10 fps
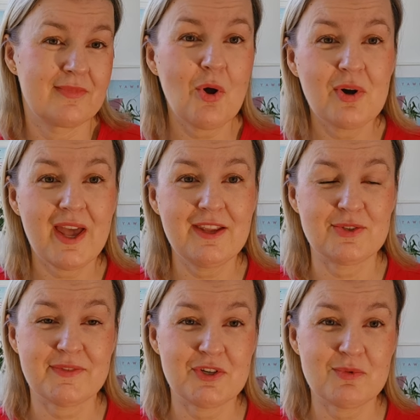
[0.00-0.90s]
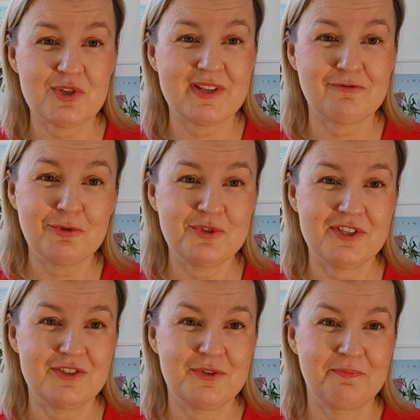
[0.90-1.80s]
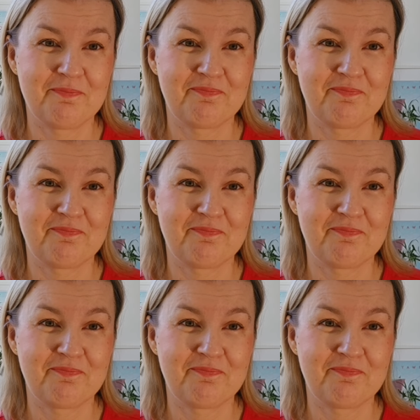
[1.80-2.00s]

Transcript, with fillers: to okej, okay, to zawsze możesz tam wrócić.